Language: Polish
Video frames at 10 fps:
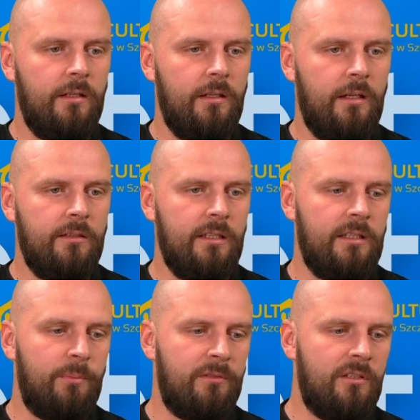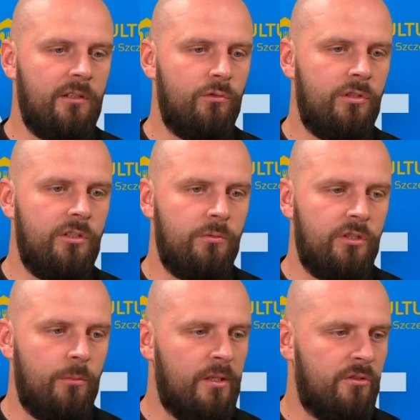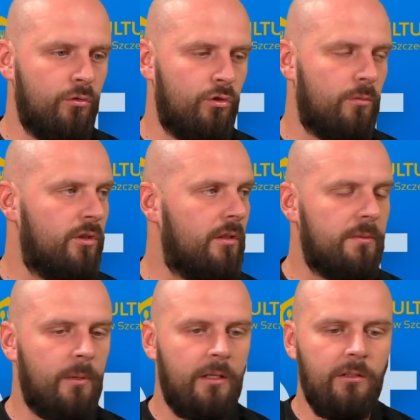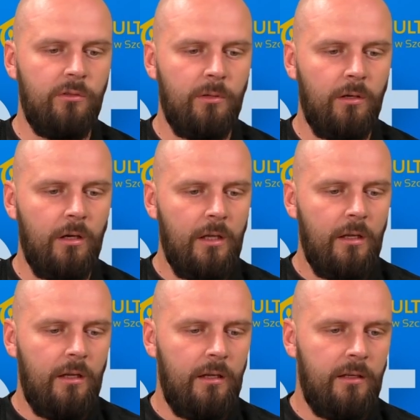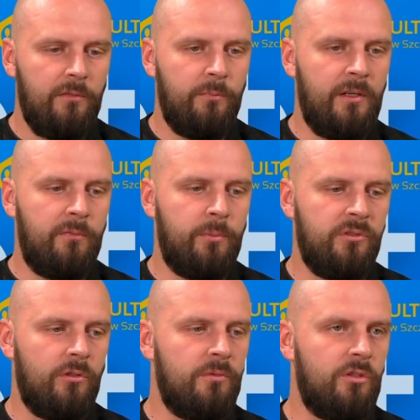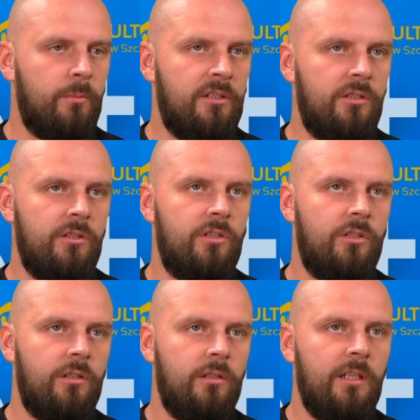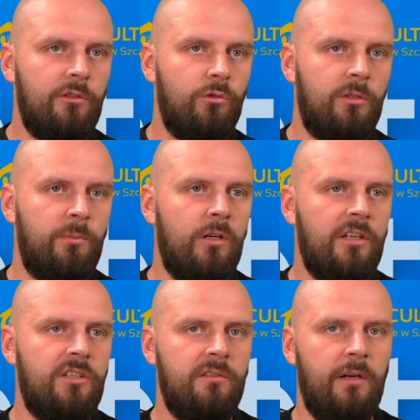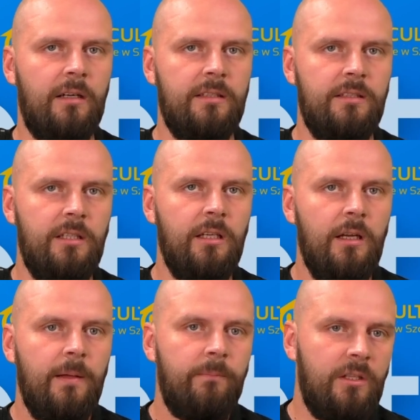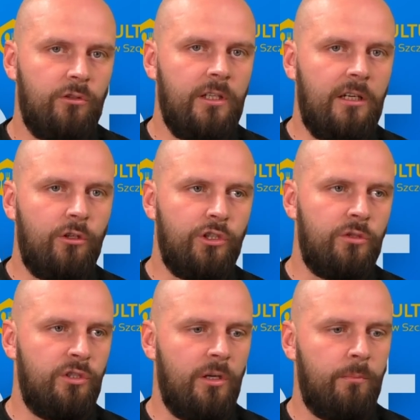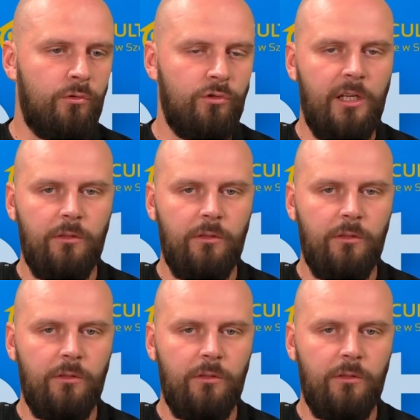ale tak naprawdę nauczyliśmy się bardzo dużo przy tym sparingu, bo e, wbrew pozorom zobaczyć e, niektórych piłkarzy w akcji i to, jak chociażby się poruszają,